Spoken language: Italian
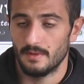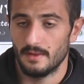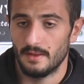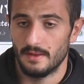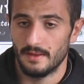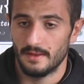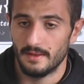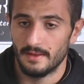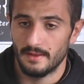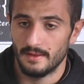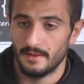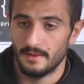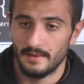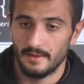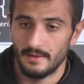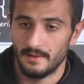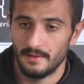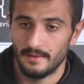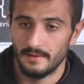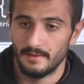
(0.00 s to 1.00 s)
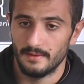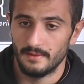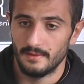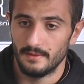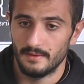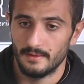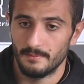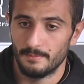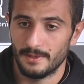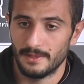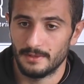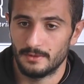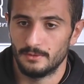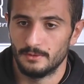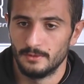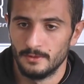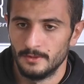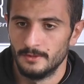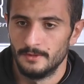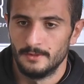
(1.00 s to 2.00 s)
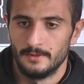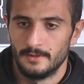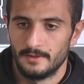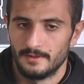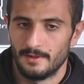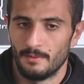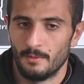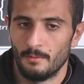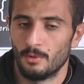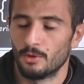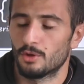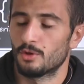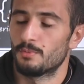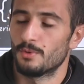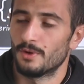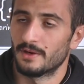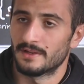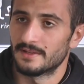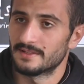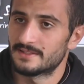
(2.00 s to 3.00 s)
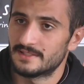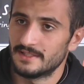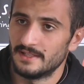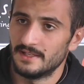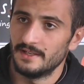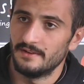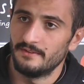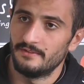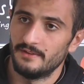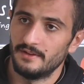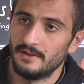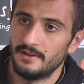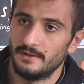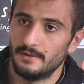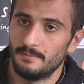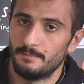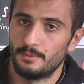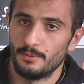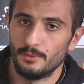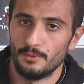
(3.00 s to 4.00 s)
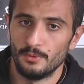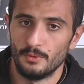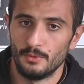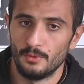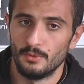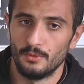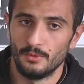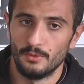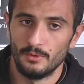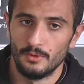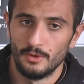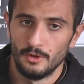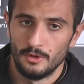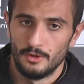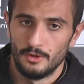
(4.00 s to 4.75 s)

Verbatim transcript: E, ripeto, siamo molto più aggressivi, più